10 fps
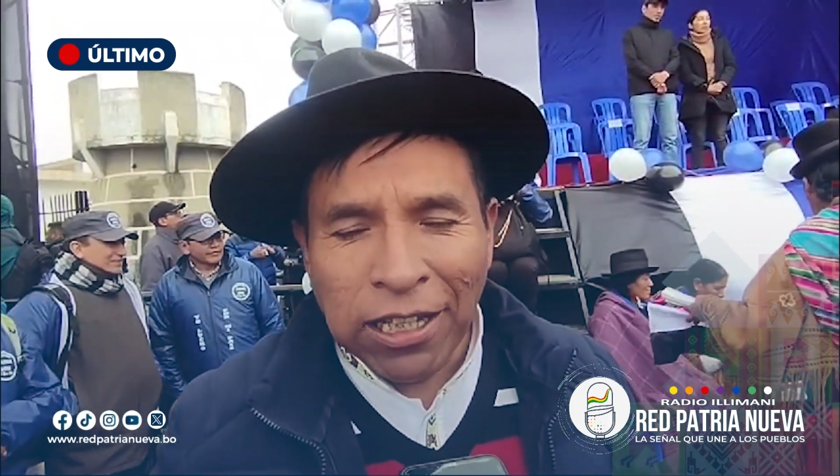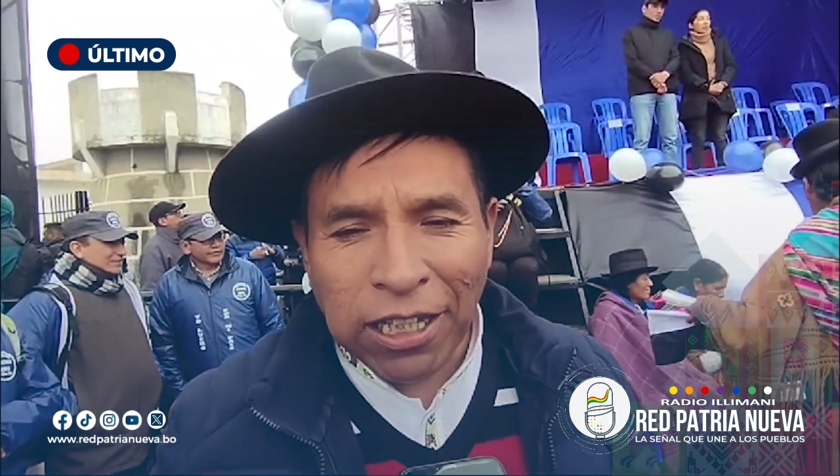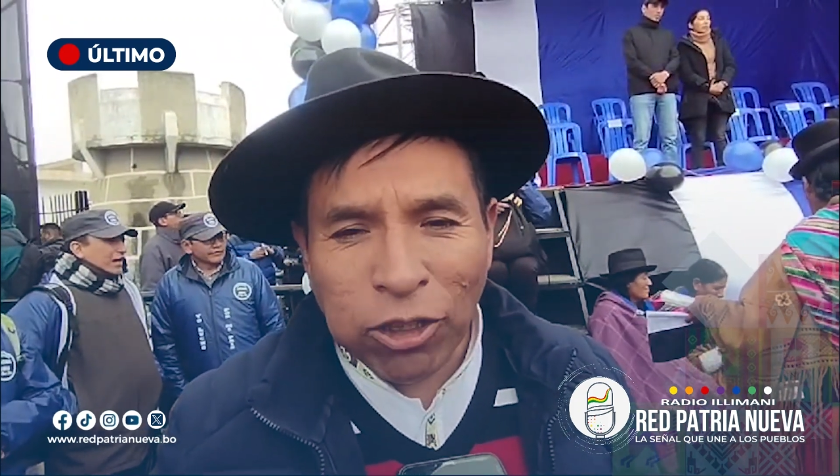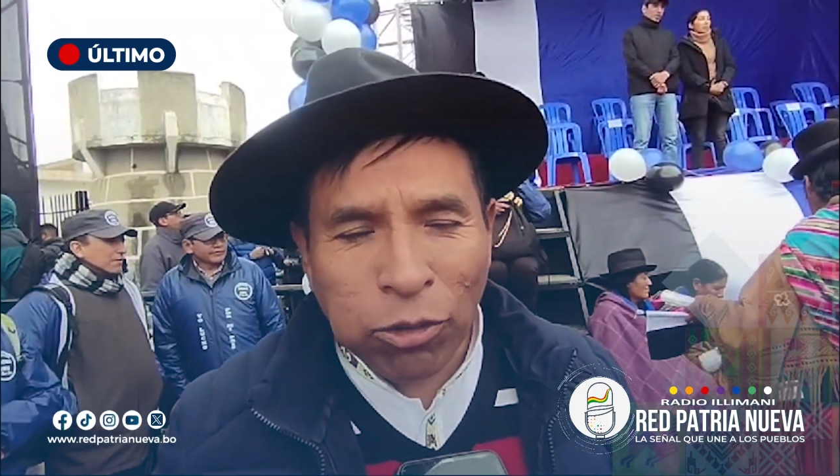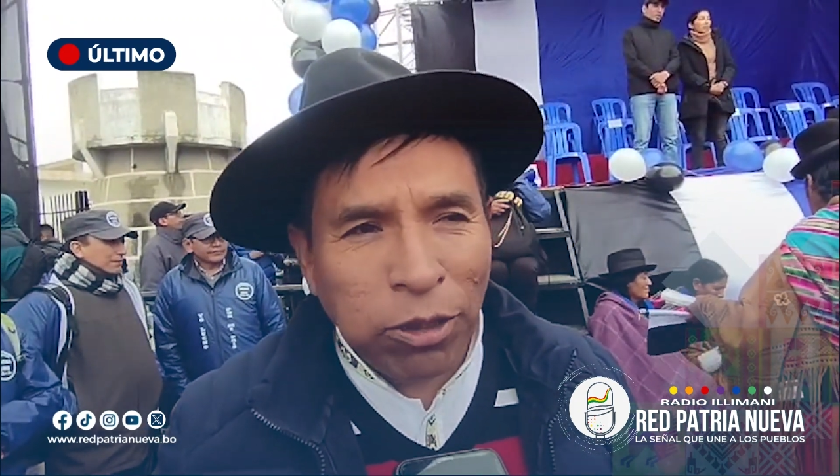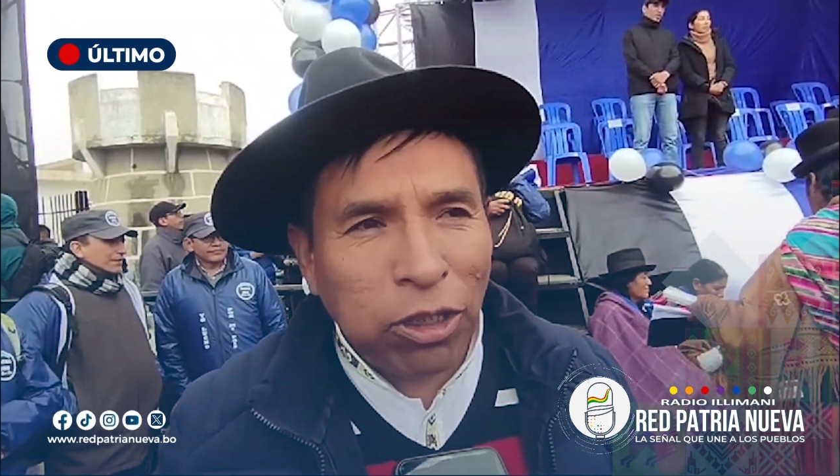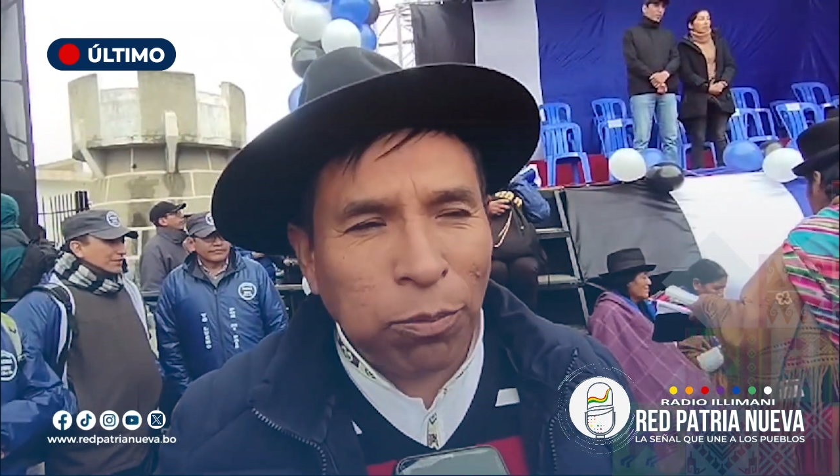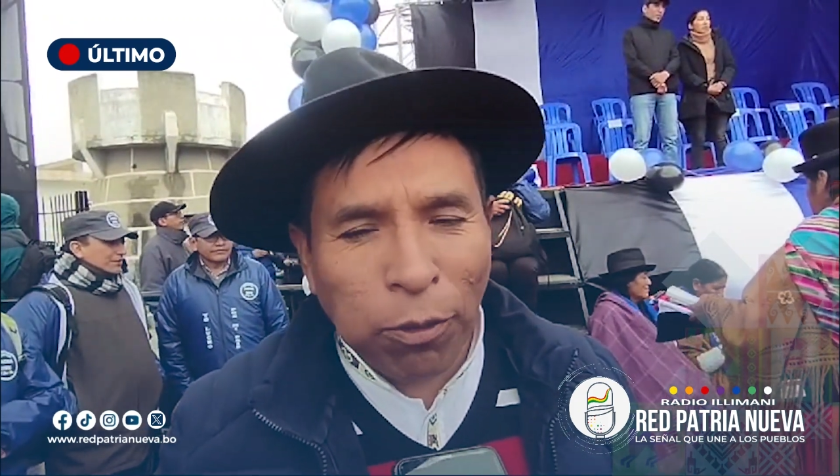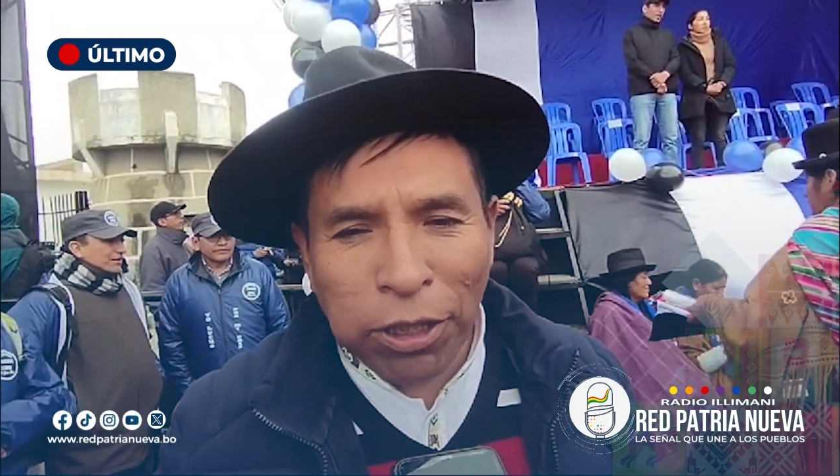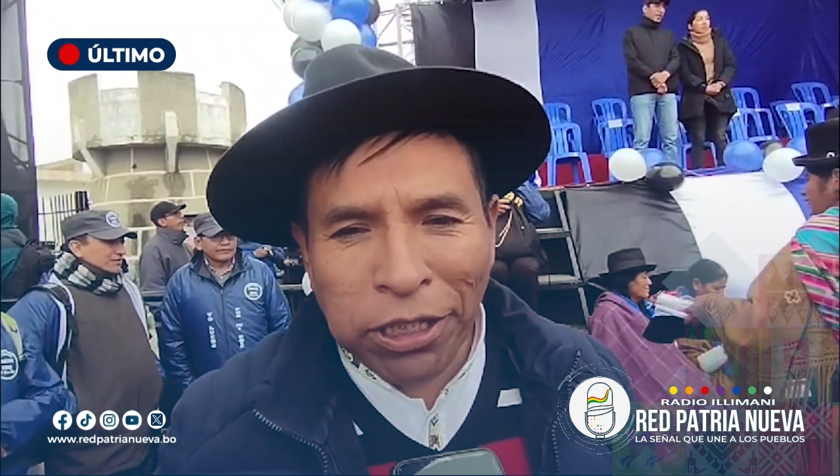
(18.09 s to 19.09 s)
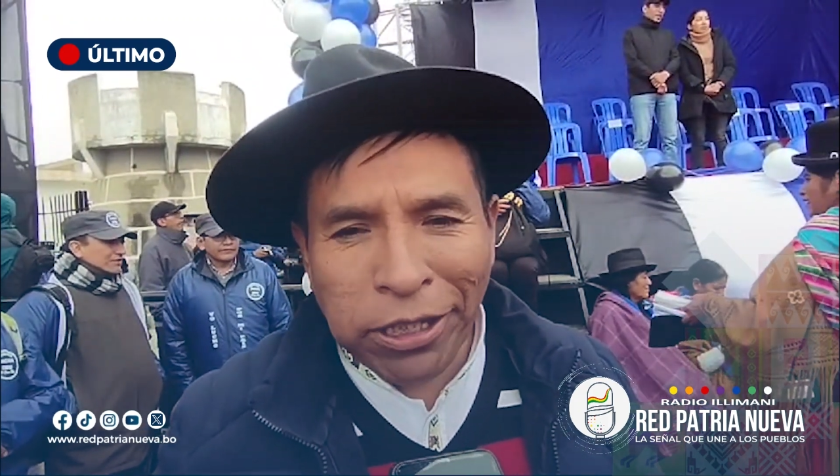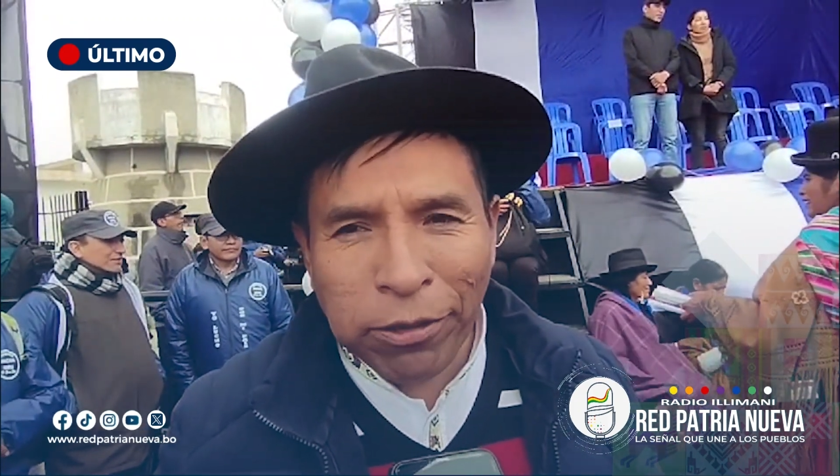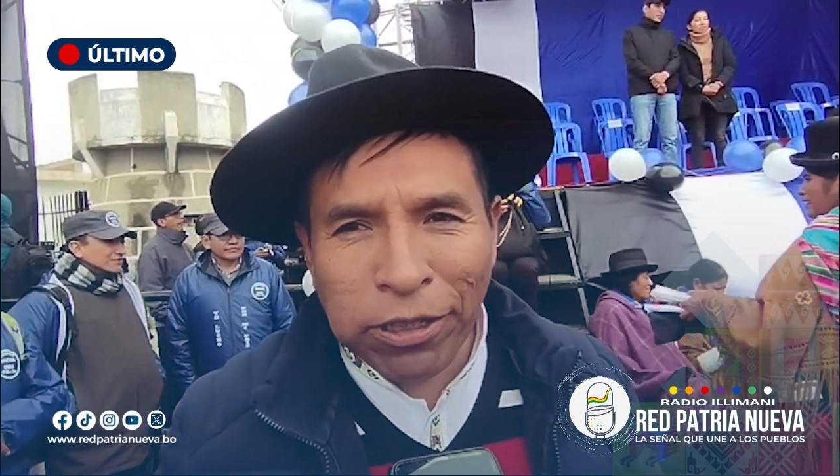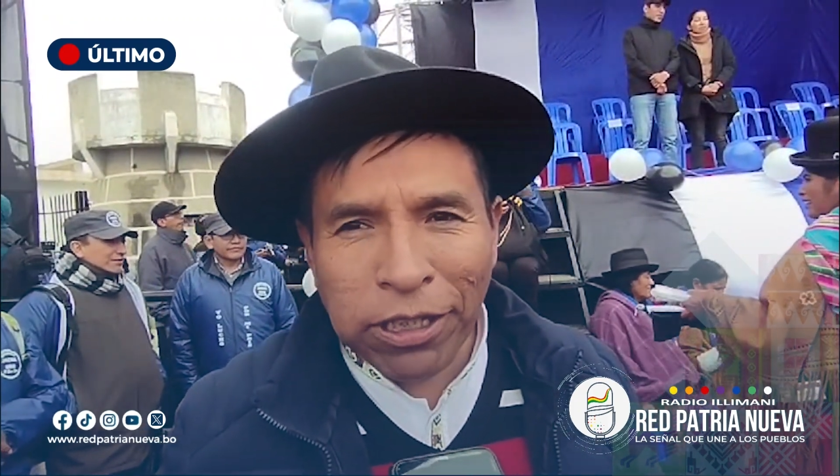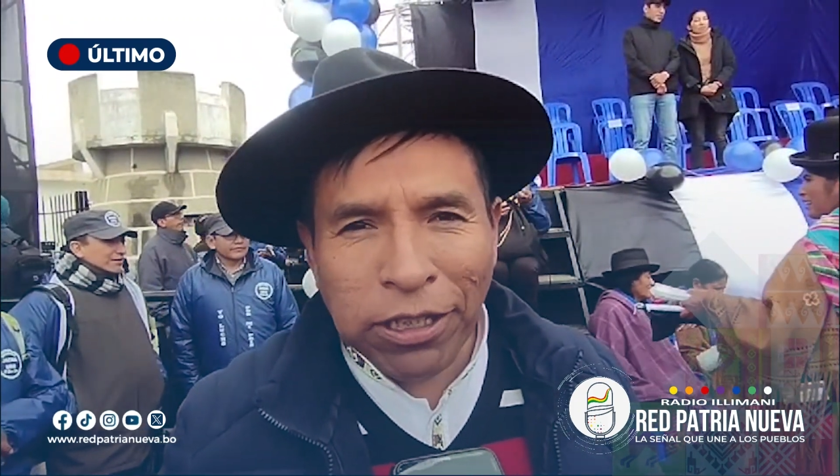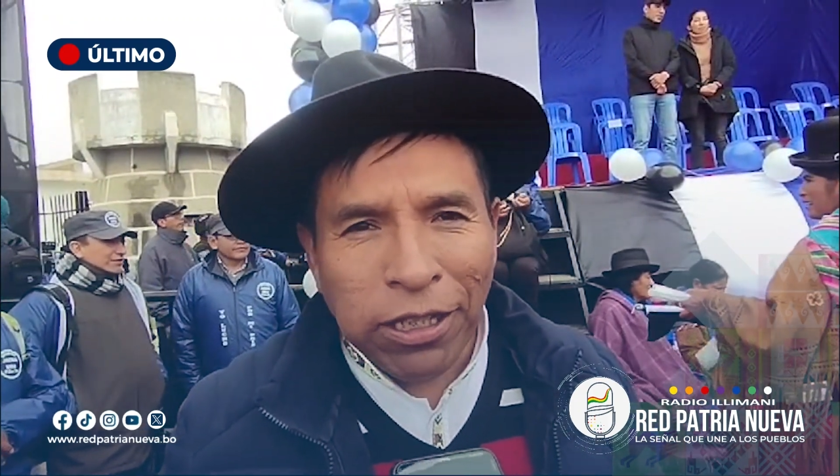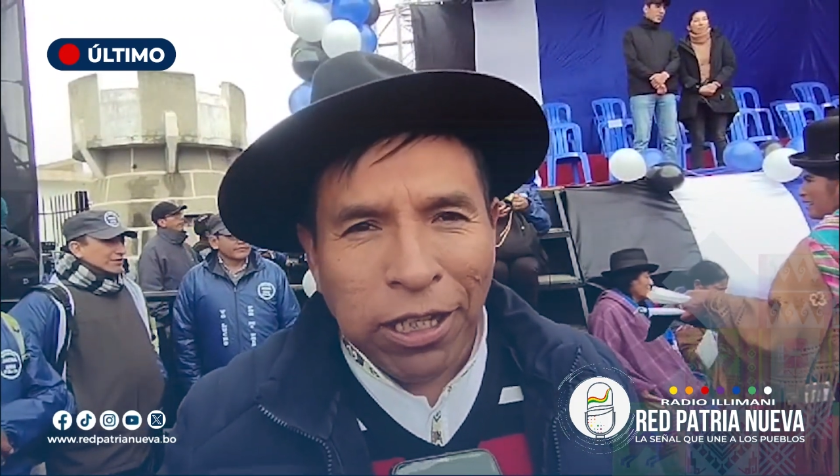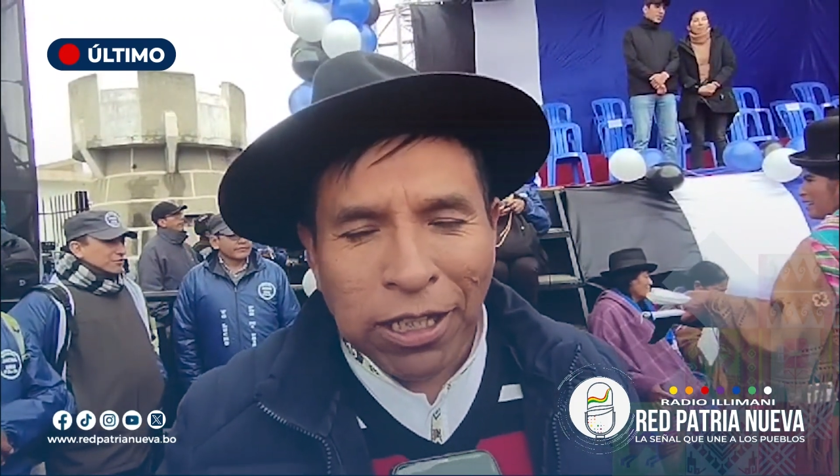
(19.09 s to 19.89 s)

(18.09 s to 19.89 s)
del instrumento político y